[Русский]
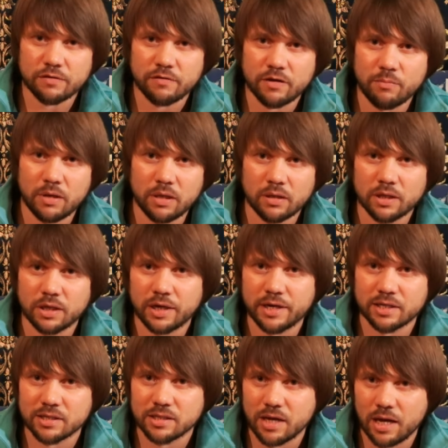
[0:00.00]
современные
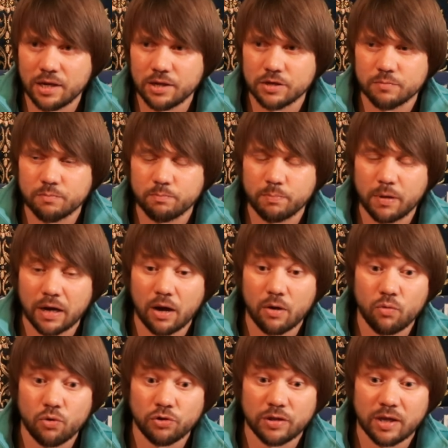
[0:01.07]
христиане по
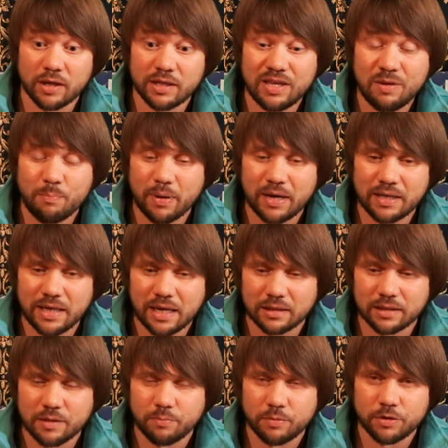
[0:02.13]
какой-то
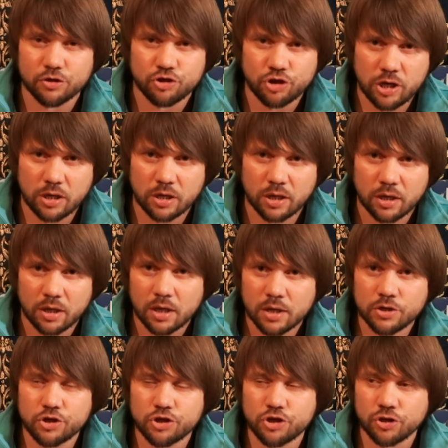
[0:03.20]
непонятной причине
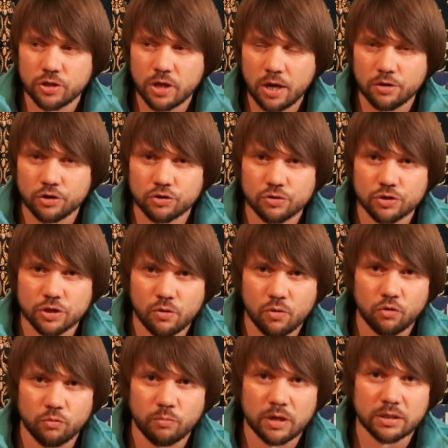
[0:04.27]
считают, что
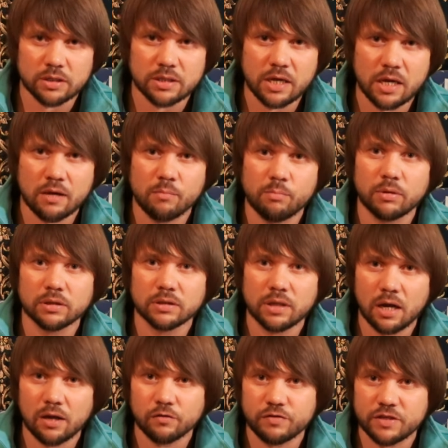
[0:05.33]
закон Моисея был
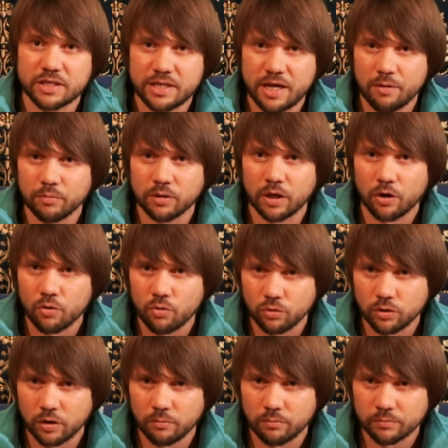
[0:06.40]
дан всем
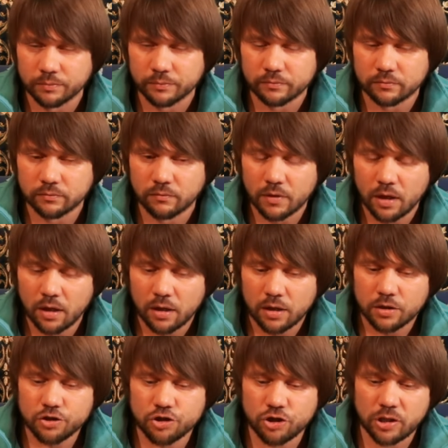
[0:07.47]
народам.
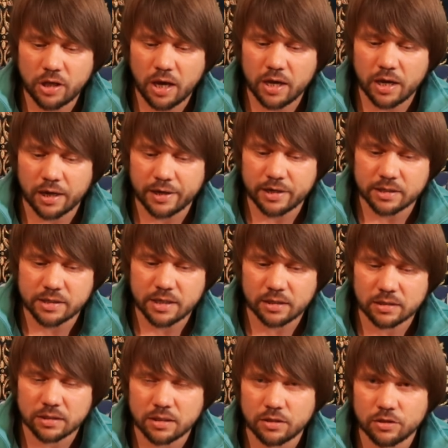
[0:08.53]
Читая
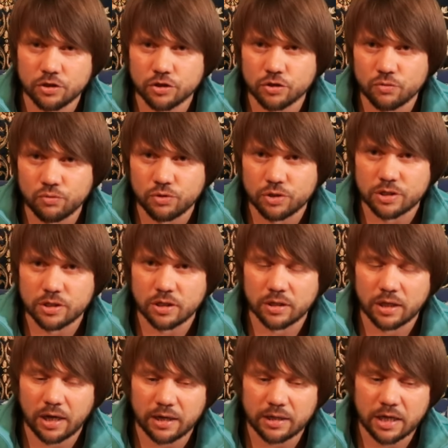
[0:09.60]
христианские дискуссии,
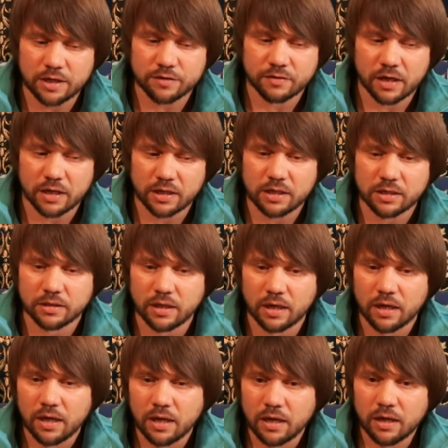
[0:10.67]
находясь в
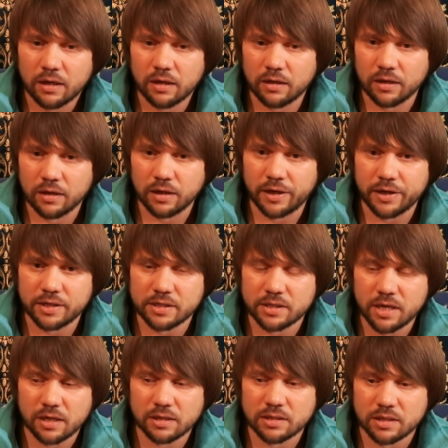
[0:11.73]
каких-то э,
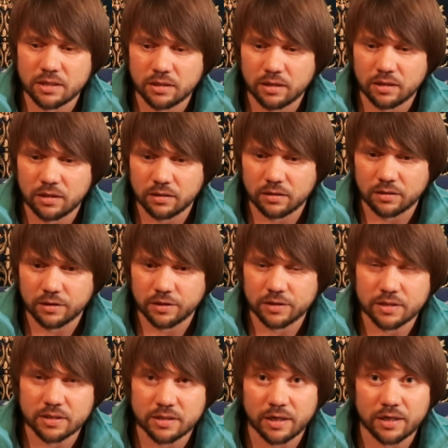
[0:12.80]
христианских э,
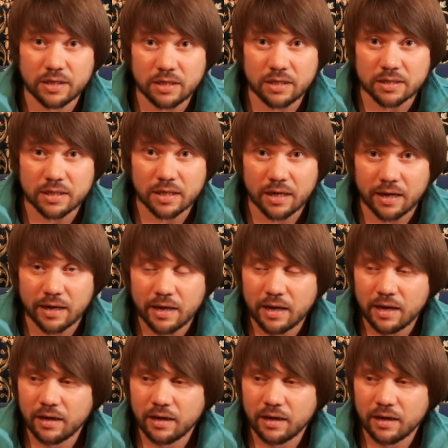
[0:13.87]
страницах,